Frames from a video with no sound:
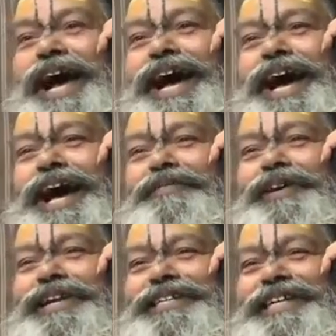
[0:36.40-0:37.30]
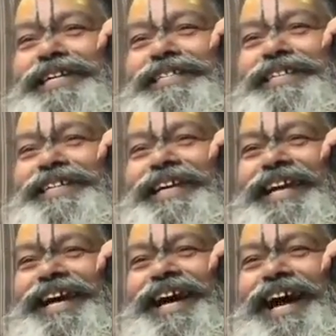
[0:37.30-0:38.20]
हाँ हाँ हाँ बोलिए सेठ जी
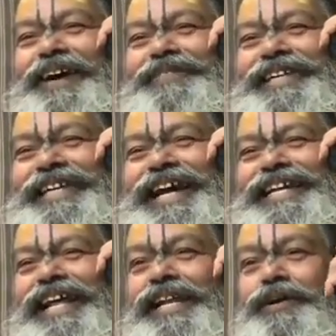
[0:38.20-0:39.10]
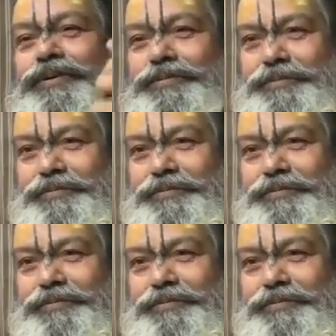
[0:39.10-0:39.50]
हाँ आप ठीक है ना लो